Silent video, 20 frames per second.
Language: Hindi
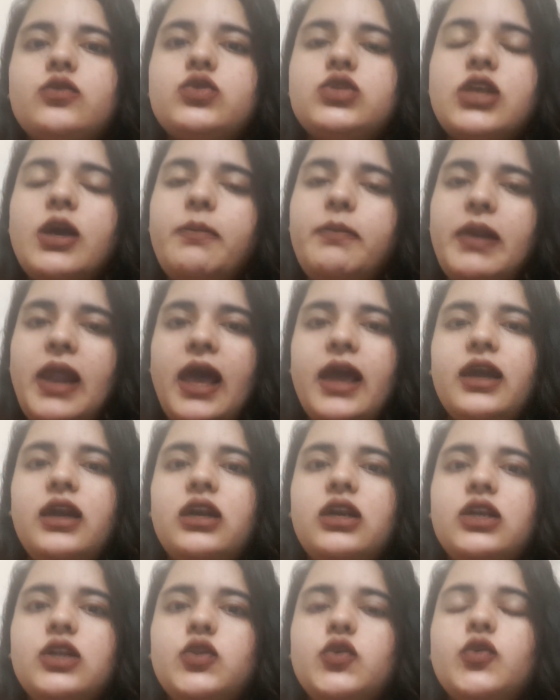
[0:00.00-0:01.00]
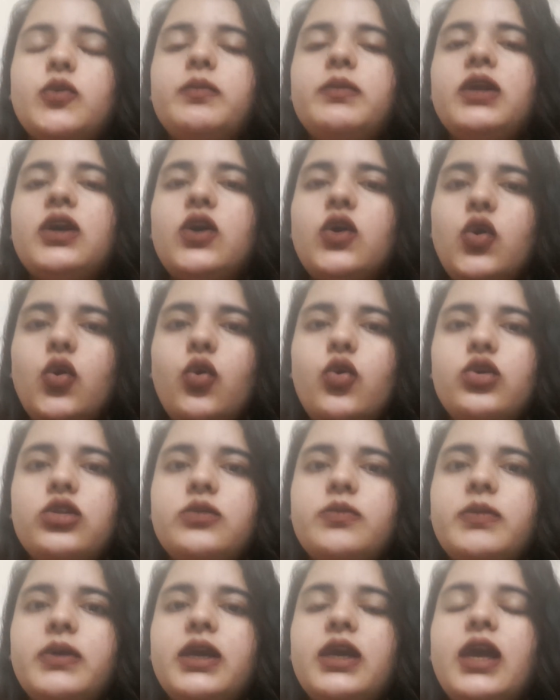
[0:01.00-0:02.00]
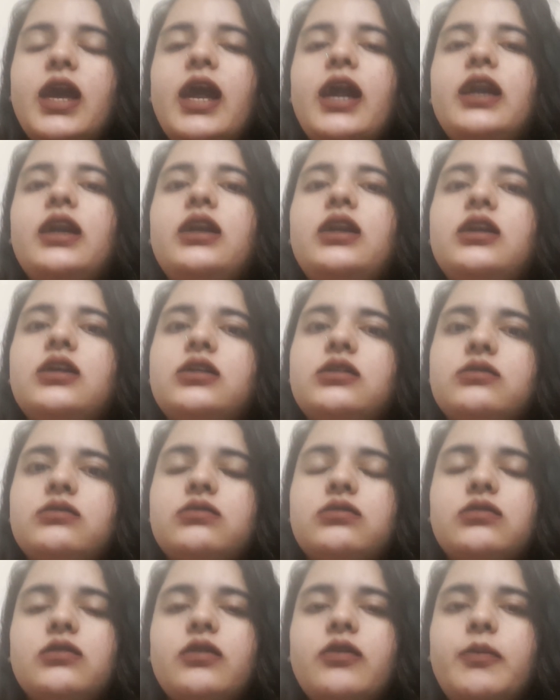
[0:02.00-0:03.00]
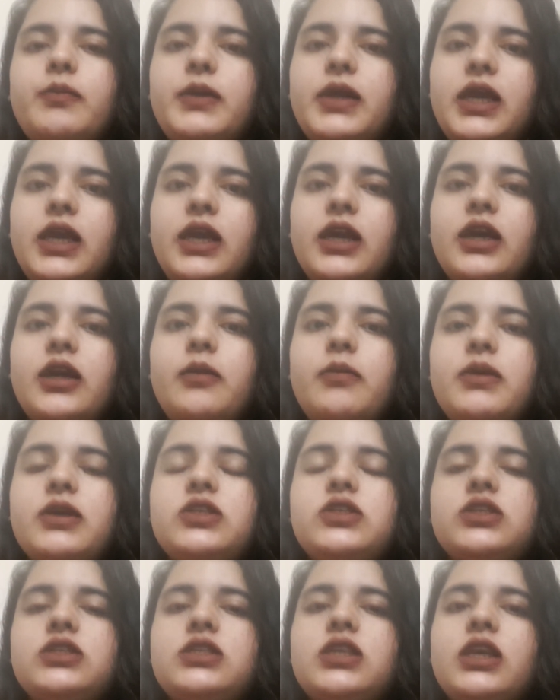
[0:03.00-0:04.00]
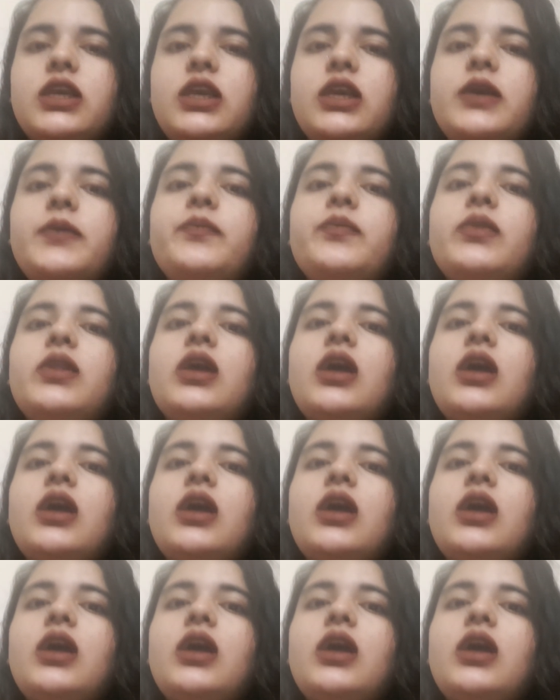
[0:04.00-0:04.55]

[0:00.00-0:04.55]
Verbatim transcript: उसे अप्लाई करती हूँ अपने क्लोथ में एंड अपने हेयर में जिससे कि